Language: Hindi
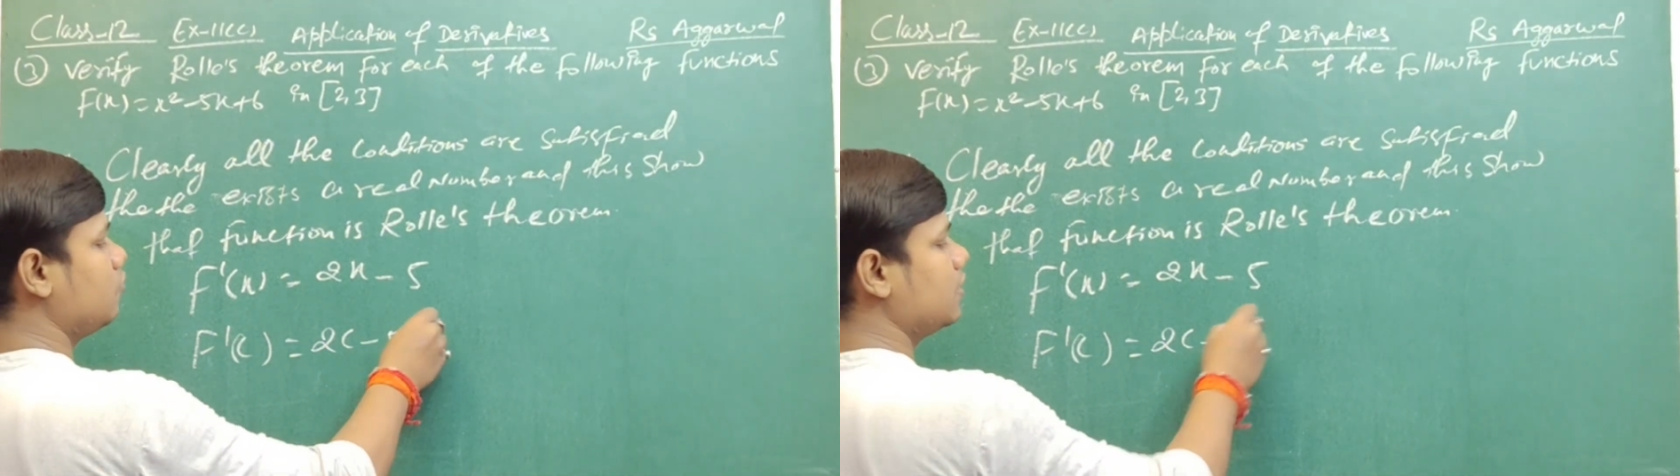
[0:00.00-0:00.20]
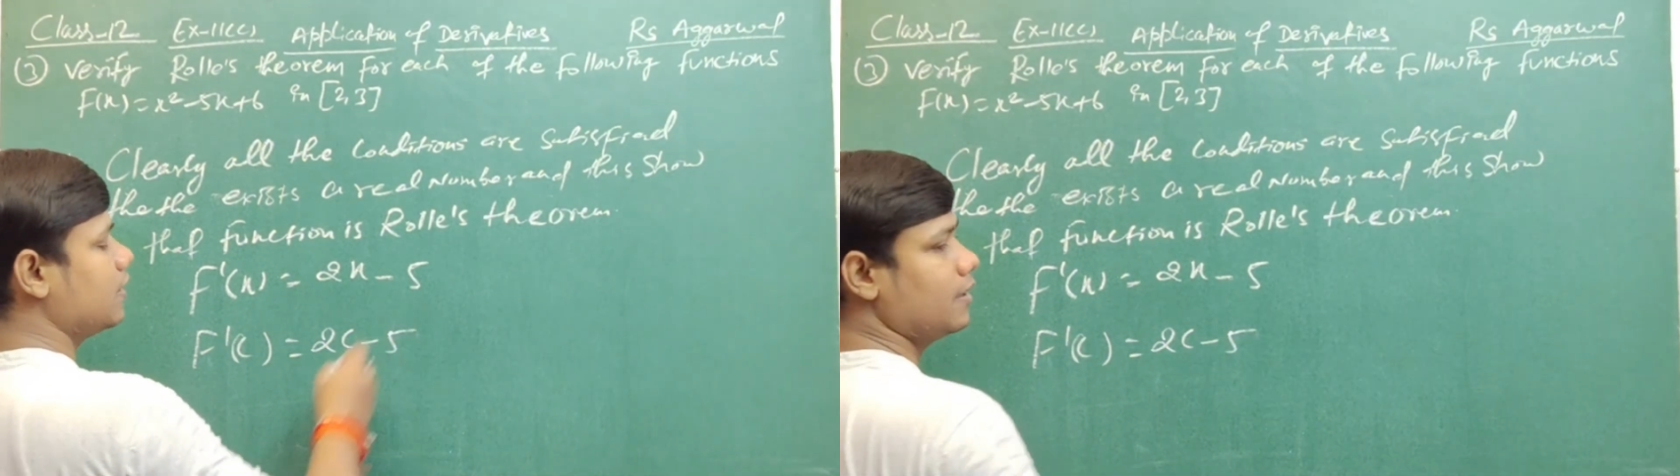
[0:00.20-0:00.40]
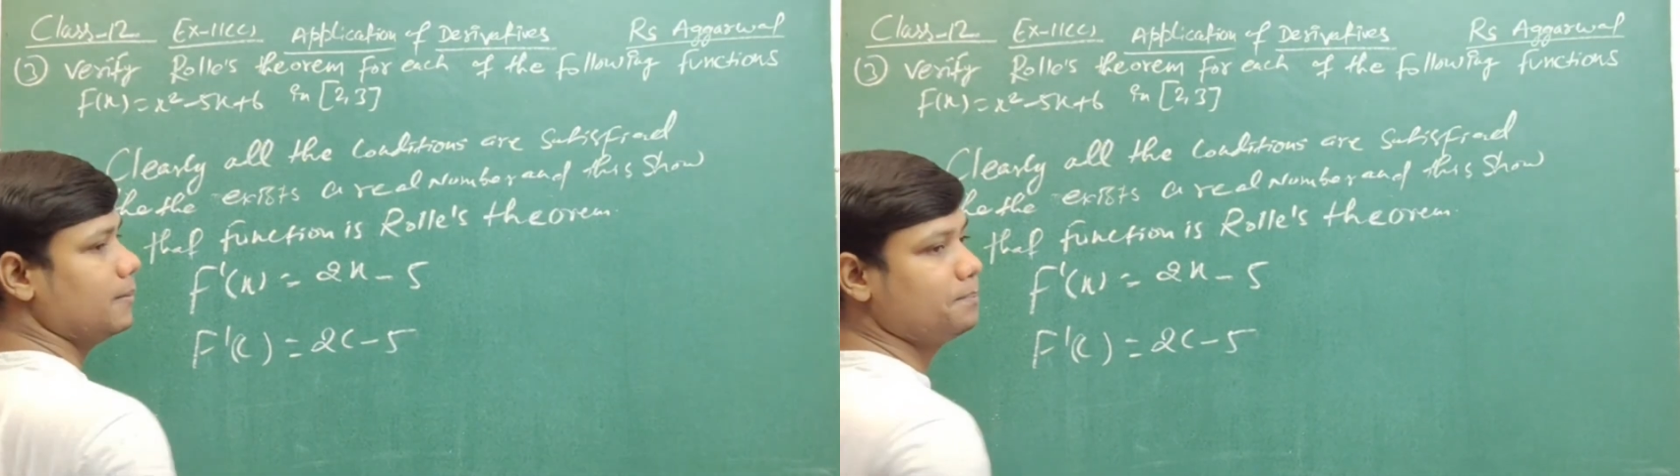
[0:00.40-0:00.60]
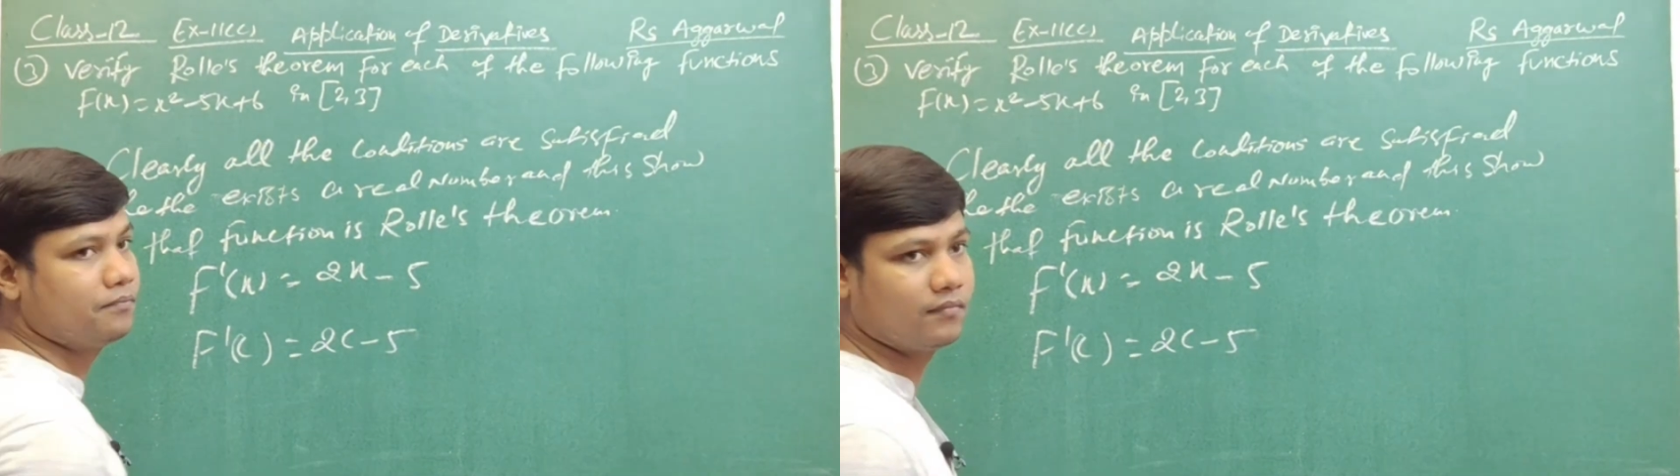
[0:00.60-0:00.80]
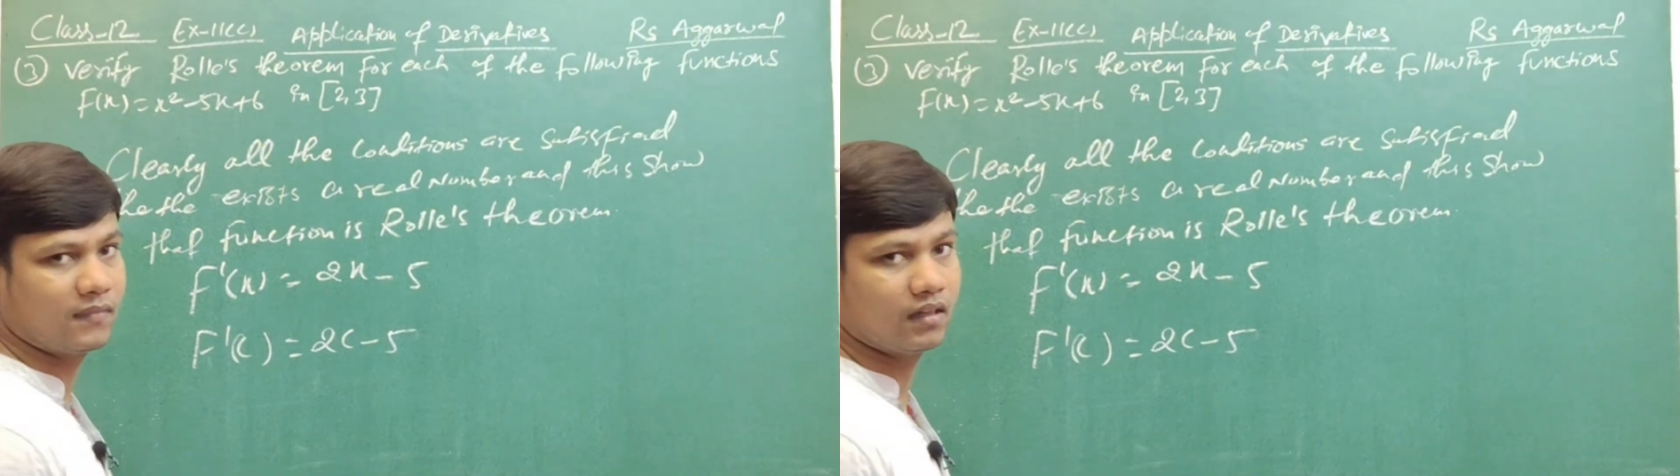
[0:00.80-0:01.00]
जाएगा
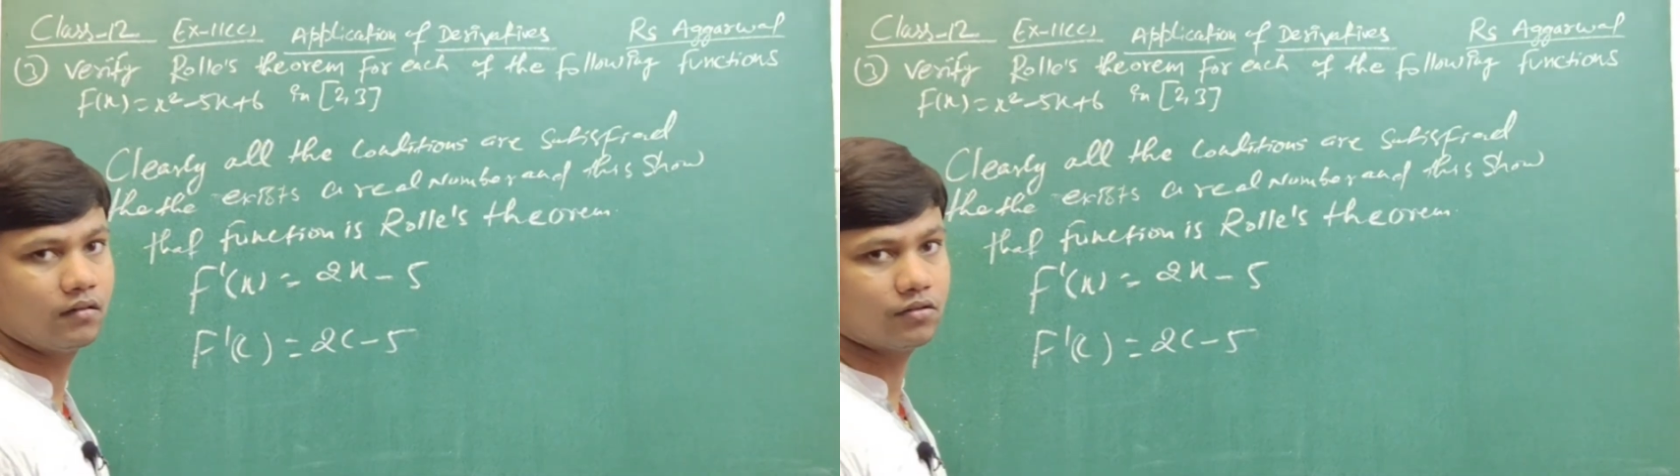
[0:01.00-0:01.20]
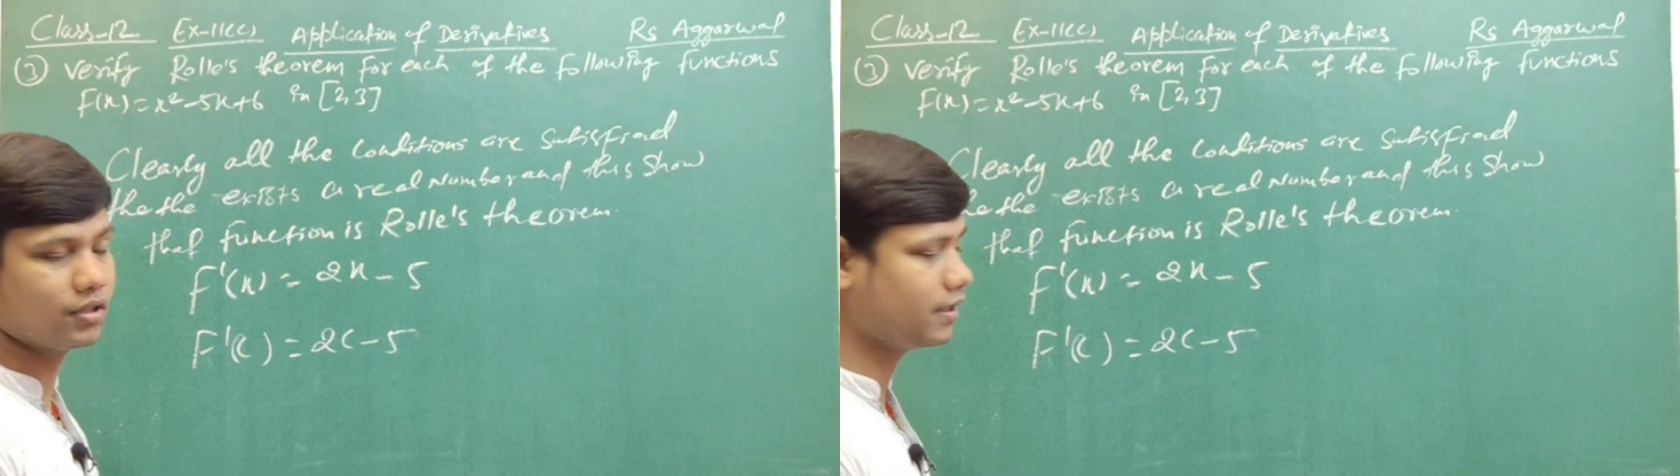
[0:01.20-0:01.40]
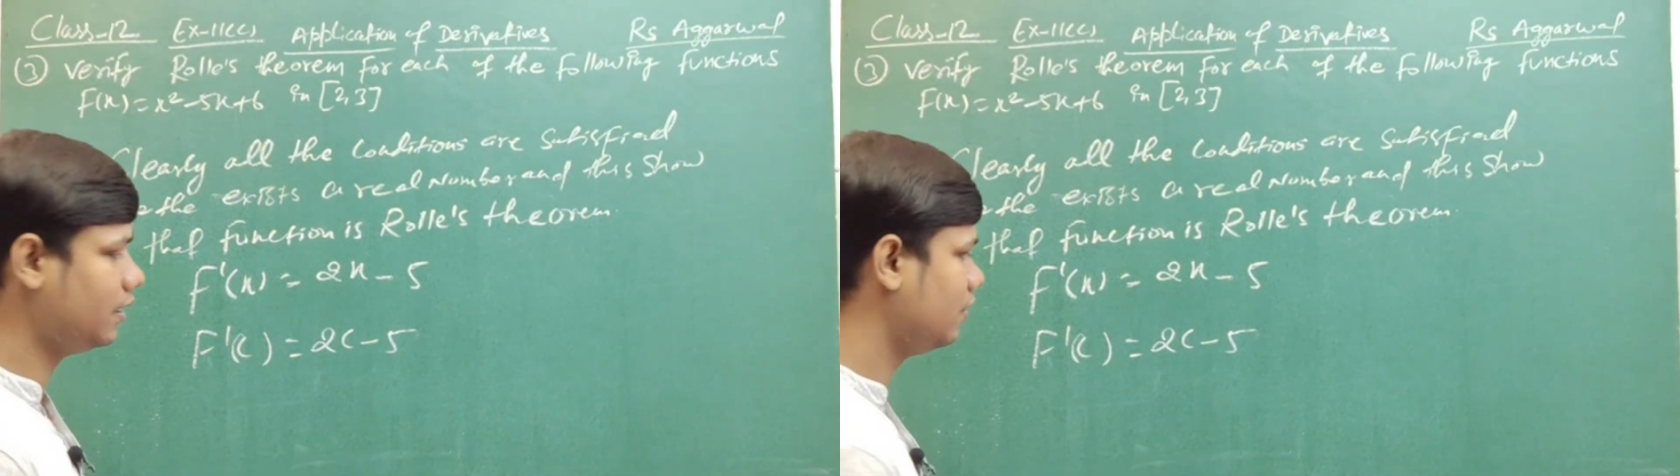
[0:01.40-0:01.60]
ठीक है